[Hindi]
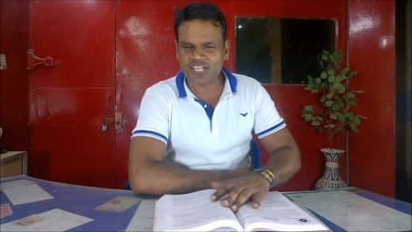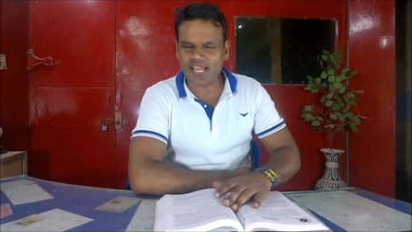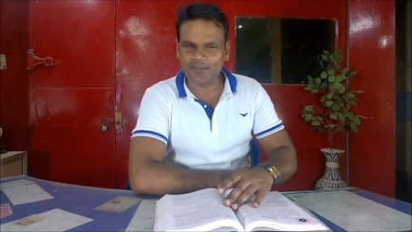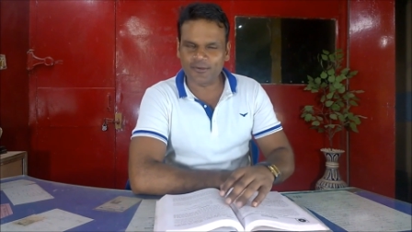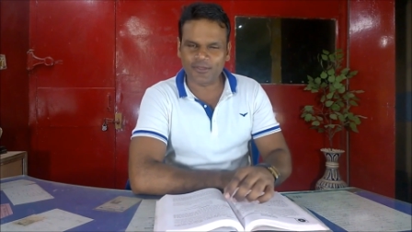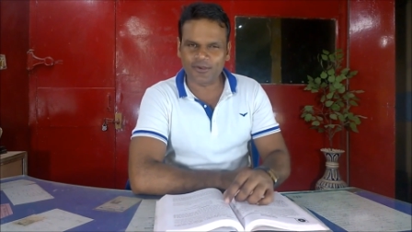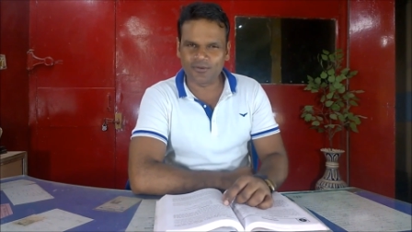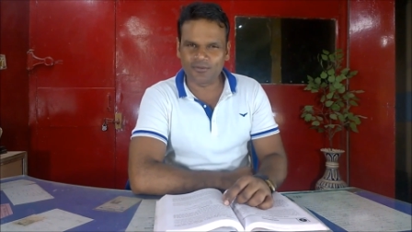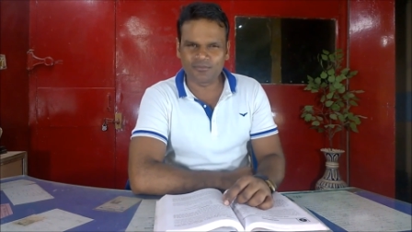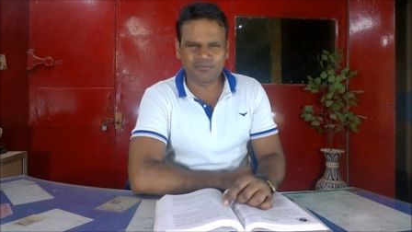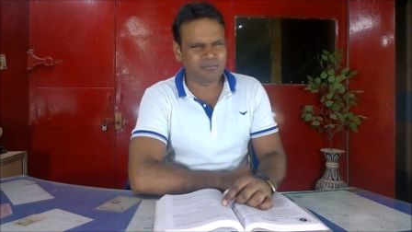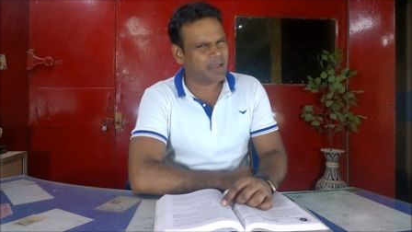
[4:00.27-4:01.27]
माई चाइल्डहुड गो
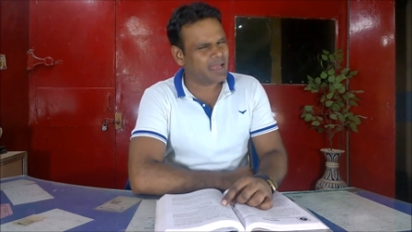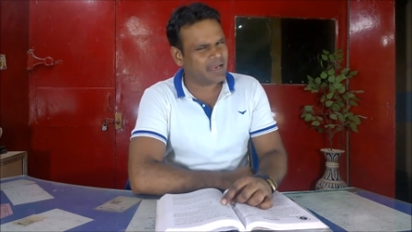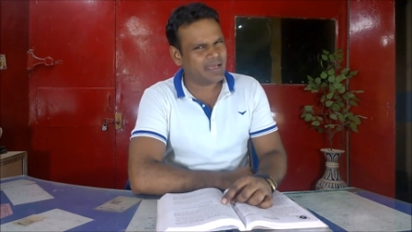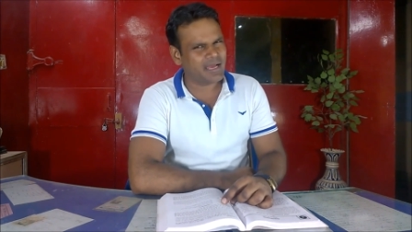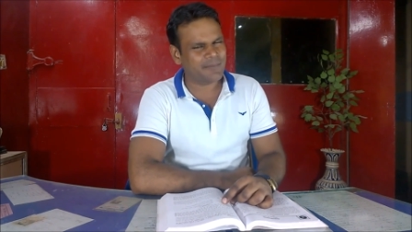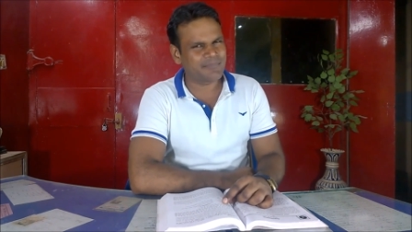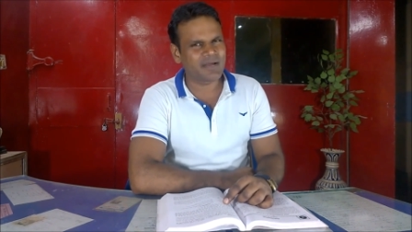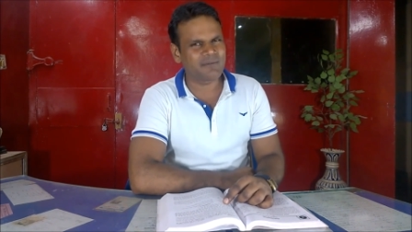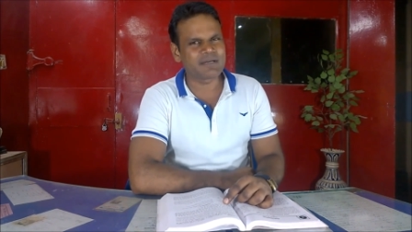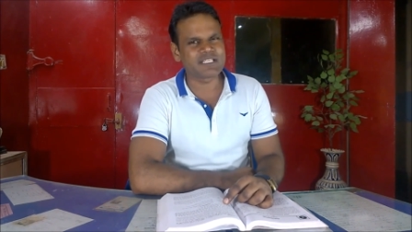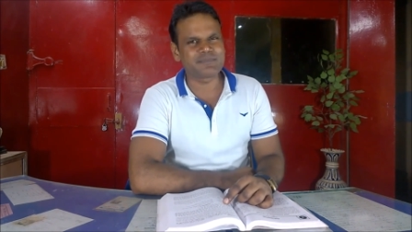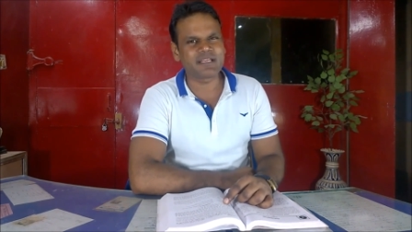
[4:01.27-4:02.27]
मैंने अपना
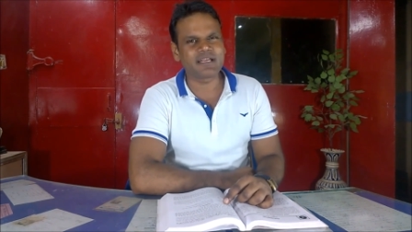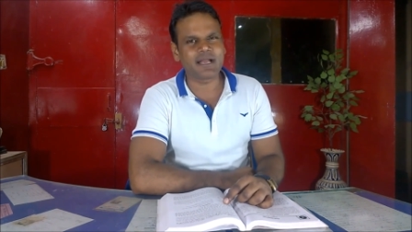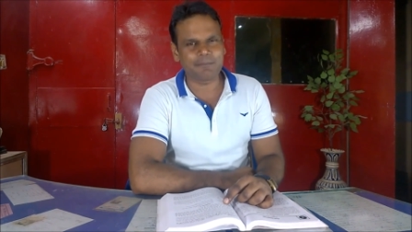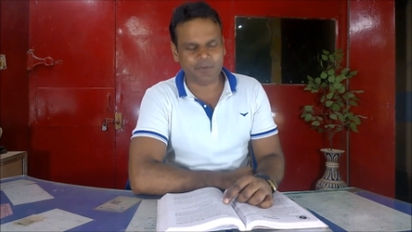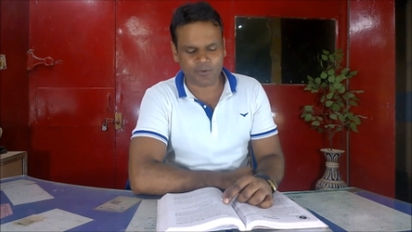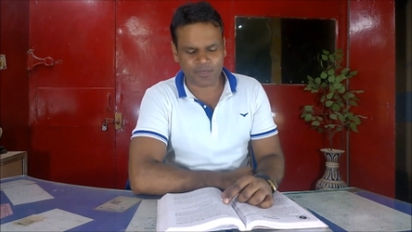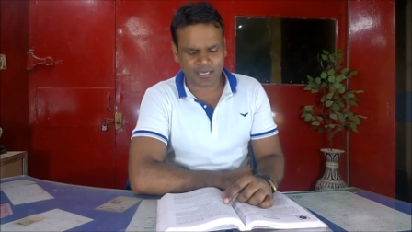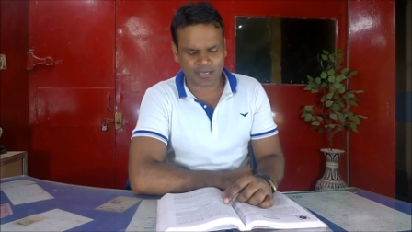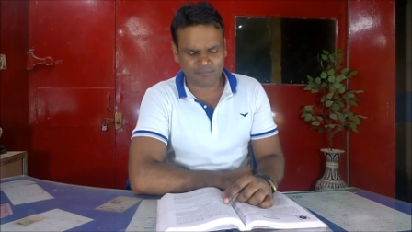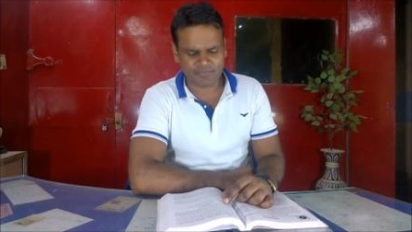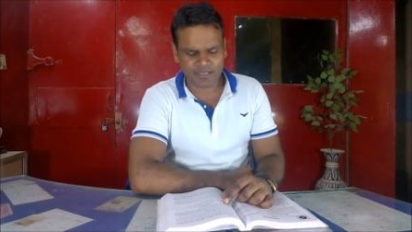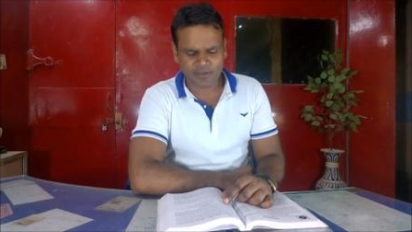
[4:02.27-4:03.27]
बचपन कब खोया